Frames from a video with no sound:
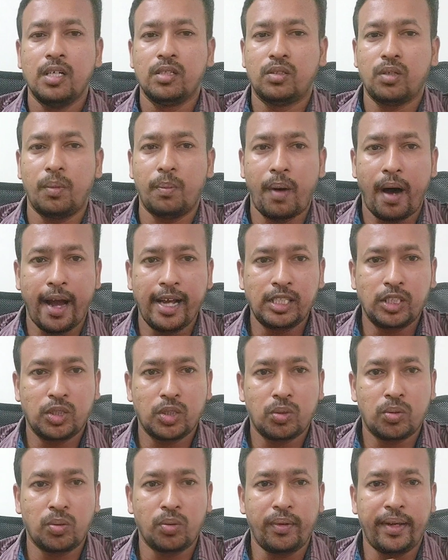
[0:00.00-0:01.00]
ஸோ
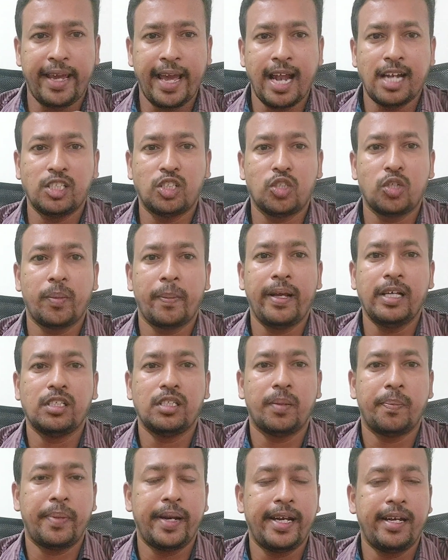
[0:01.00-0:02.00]
பாய்ஸுக்கும் கேர்ள்ஸுக்குமே
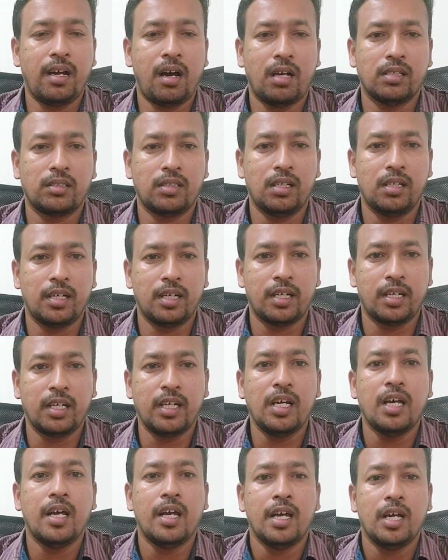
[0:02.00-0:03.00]
செப்பரேட் ஹாஸ்டல்
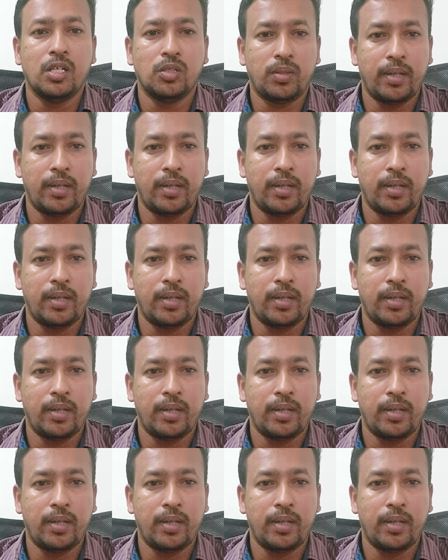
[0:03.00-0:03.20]
இருக்குது